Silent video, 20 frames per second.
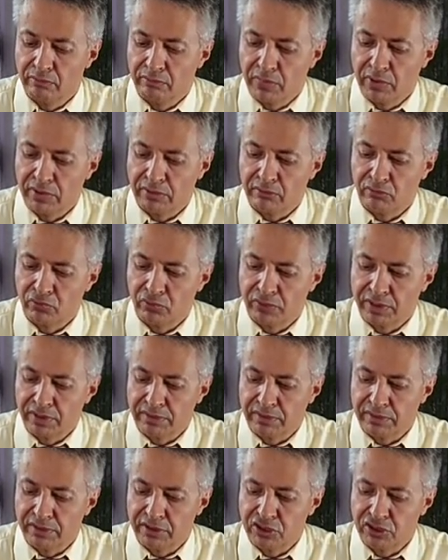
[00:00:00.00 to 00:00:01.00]
man muss
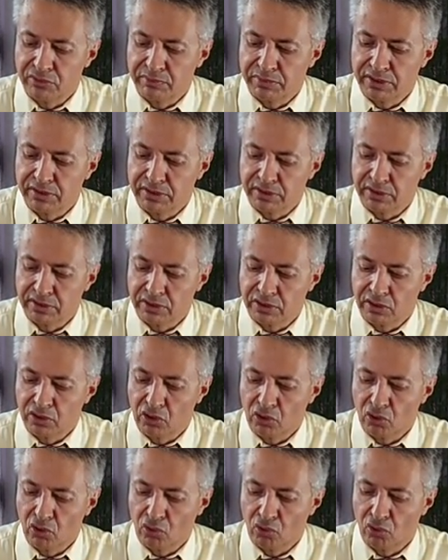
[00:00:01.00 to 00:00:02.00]
es nicht mit äh,
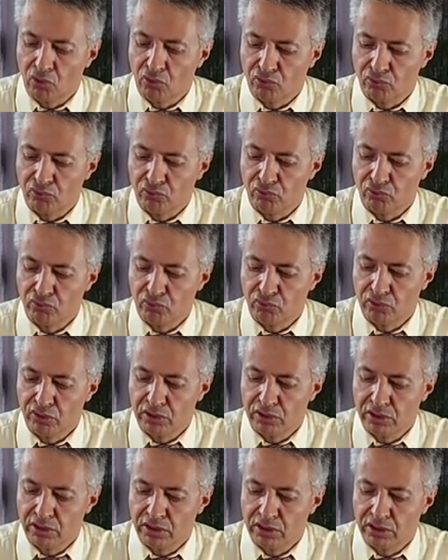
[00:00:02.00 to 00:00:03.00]
Rong Yu
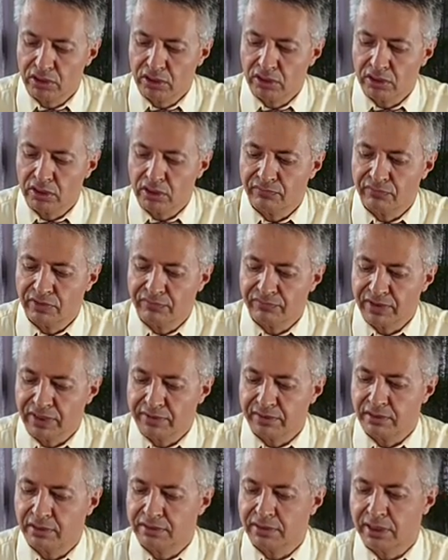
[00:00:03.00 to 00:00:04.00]
äh,
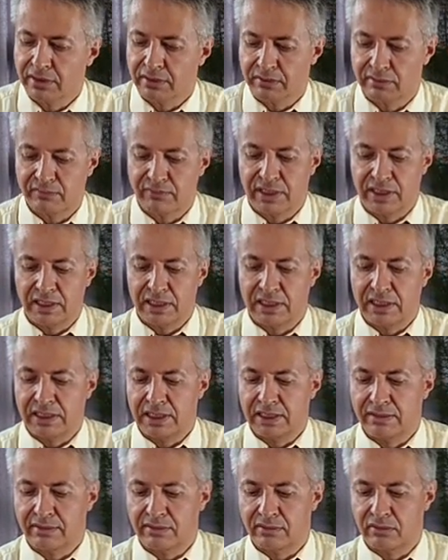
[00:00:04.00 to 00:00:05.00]
verwechseln, das wir
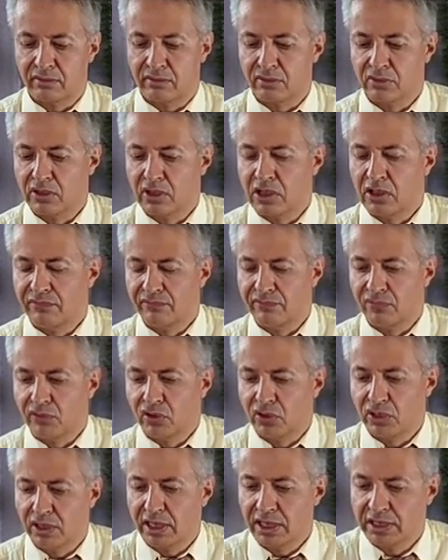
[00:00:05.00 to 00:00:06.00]
letzte
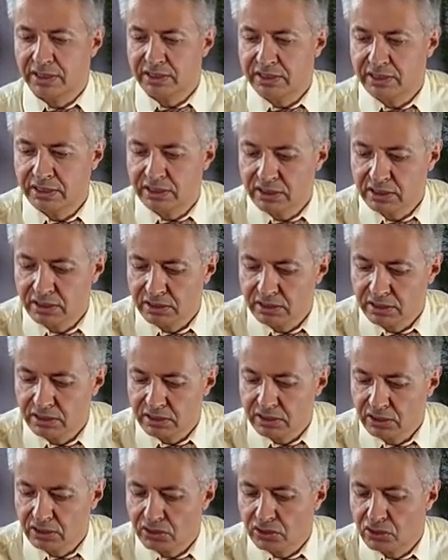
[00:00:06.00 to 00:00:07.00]
Woche hatten.
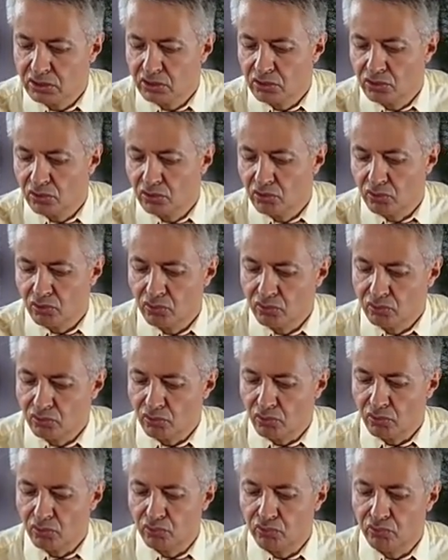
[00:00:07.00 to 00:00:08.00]

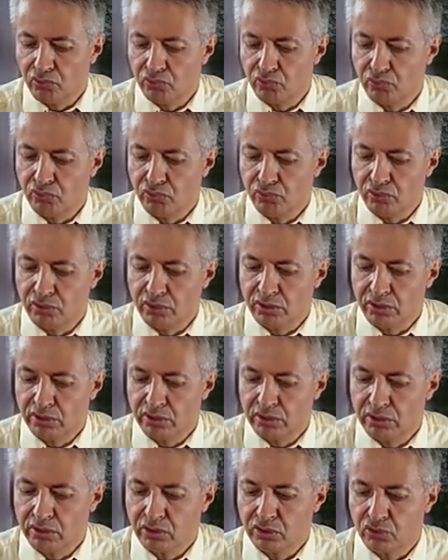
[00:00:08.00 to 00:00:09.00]
Rong Yun
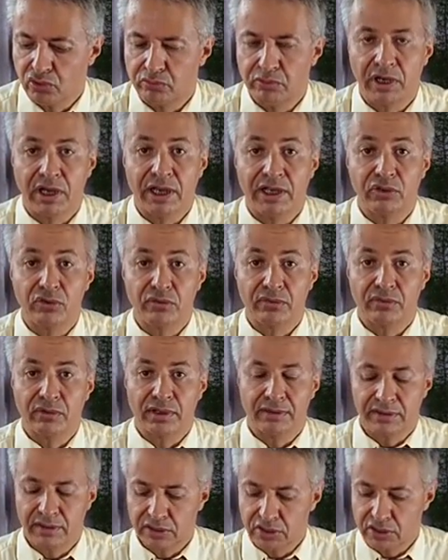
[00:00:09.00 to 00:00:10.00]
Nummer
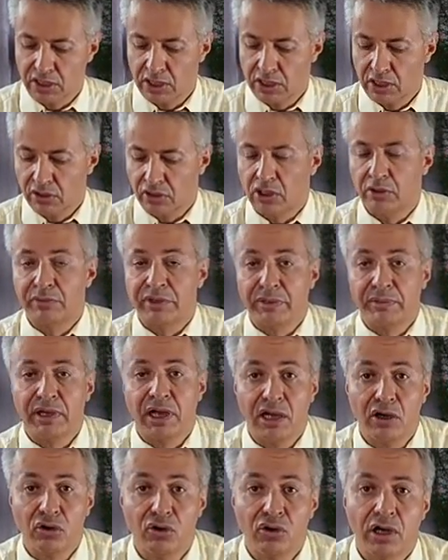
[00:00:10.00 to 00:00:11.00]
21 kommt
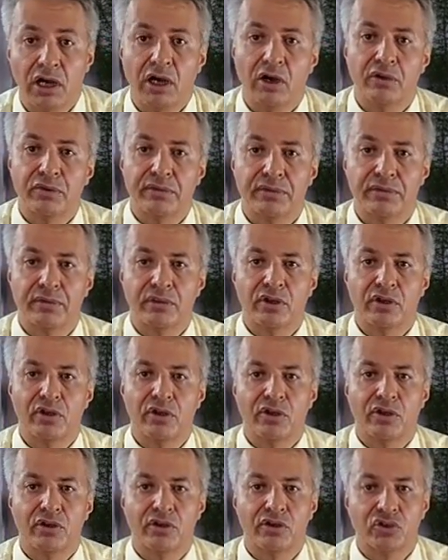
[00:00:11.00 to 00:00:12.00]
aber auch aus
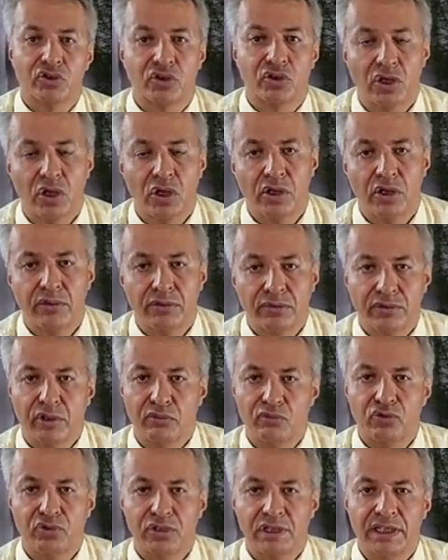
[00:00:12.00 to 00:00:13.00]
äh,
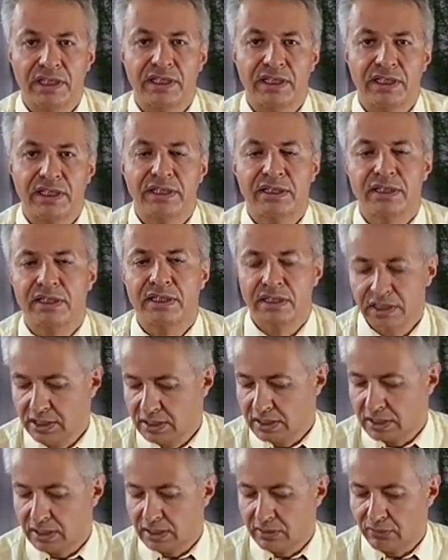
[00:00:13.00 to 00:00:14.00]
Sun Moon Lake,
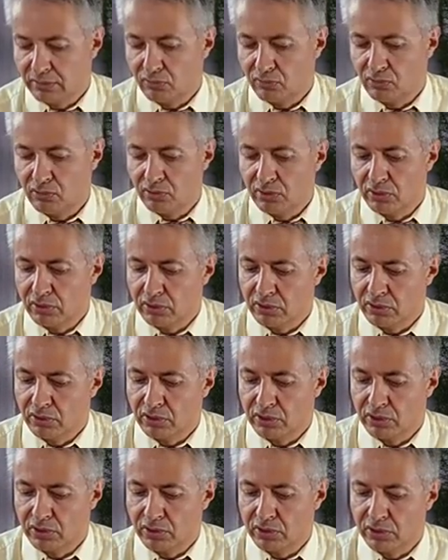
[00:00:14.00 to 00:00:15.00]
also
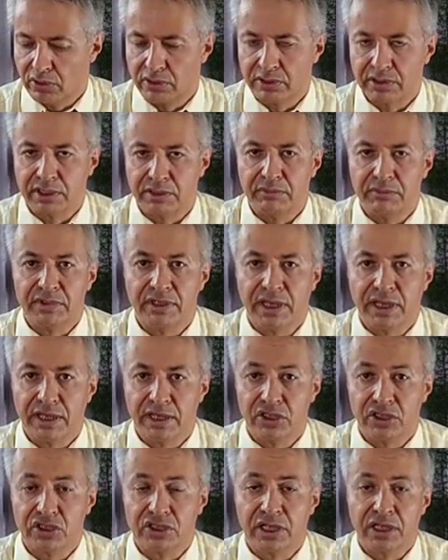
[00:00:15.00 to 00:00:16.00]
äh, dem
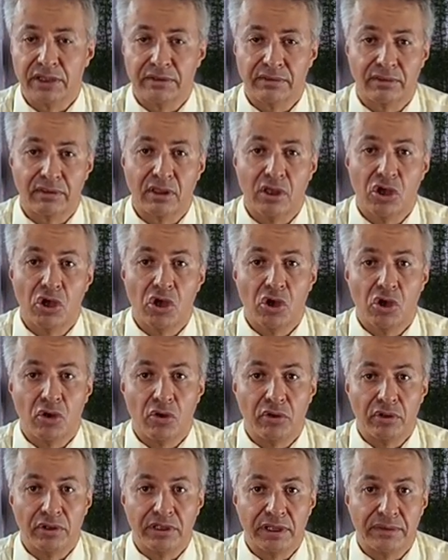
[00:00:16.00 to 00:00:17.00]
Teich des
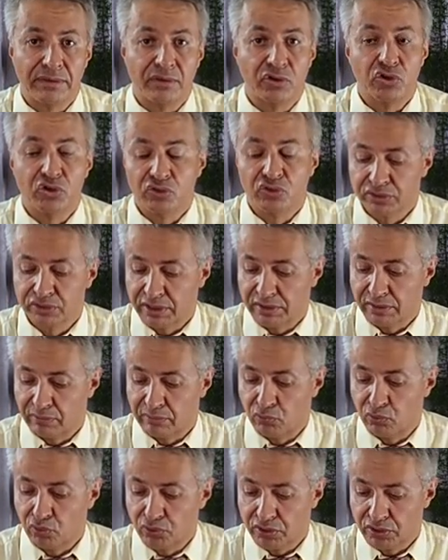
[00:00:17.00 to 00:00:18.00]
der Sonne und des
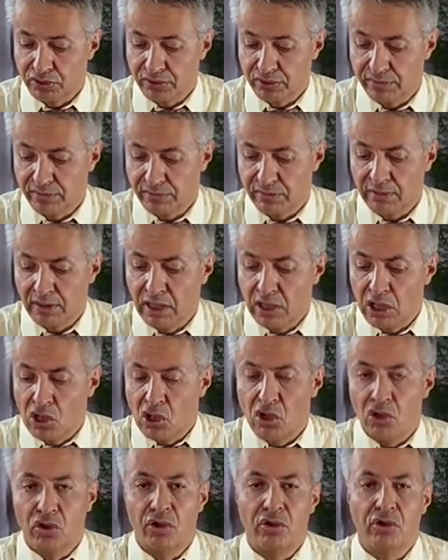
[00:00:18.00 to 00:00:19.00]
Mondes.
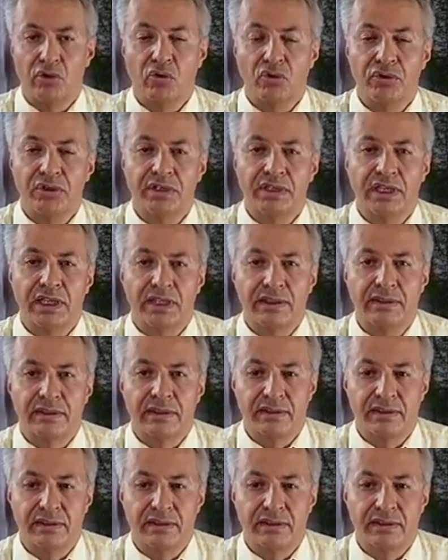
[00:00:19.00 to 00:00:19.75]
Äh, und es